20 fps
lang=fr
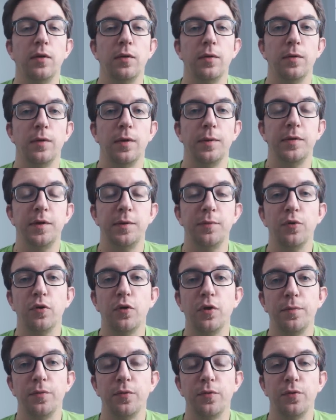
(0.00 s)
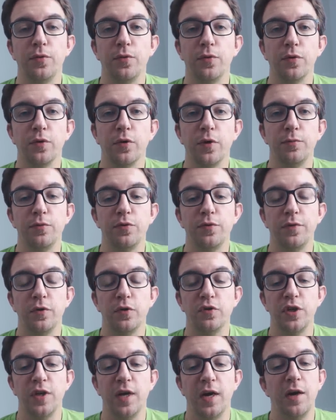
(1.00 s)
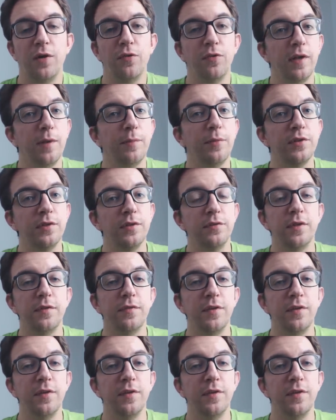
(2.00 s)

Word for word: Euh, un petit peu comme, euh, comme je fais en général, notamment si vous